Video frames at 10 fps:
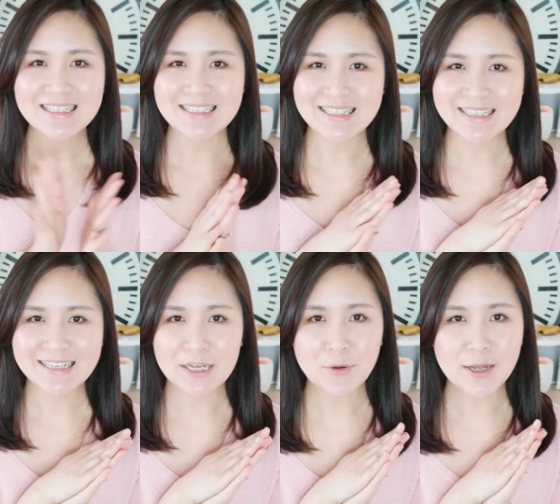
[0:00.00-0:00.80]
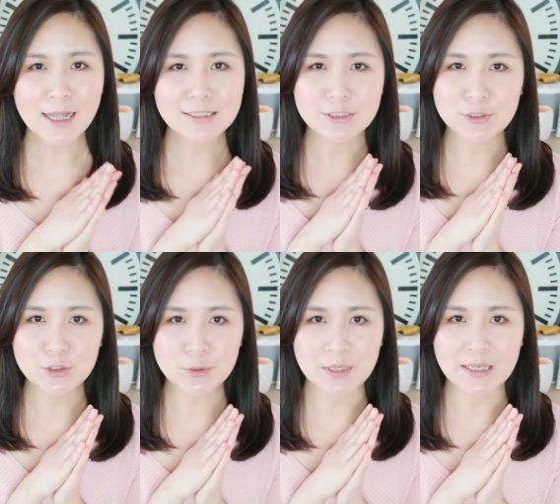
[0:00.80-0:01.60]
谢谢大家观看这支
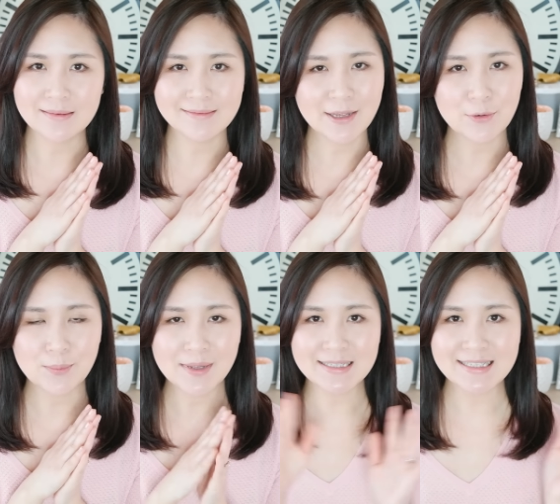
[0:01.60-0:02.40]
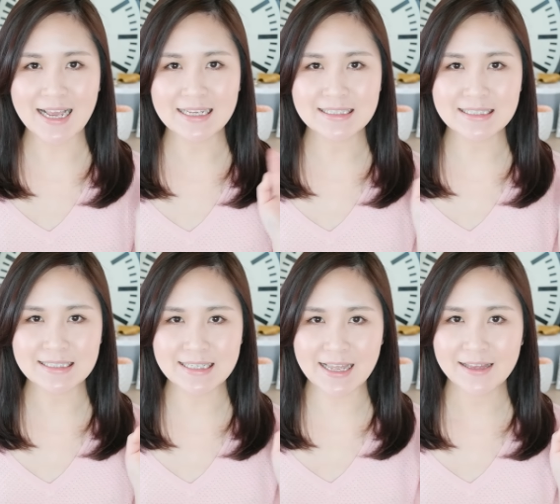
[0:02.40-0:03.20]
视频，那我们下一次
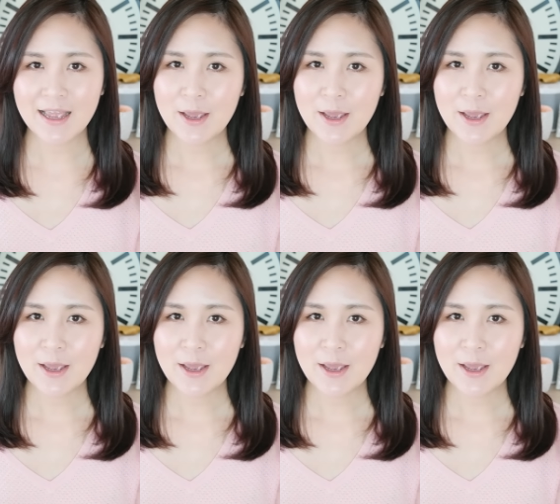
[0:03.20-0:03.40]
见，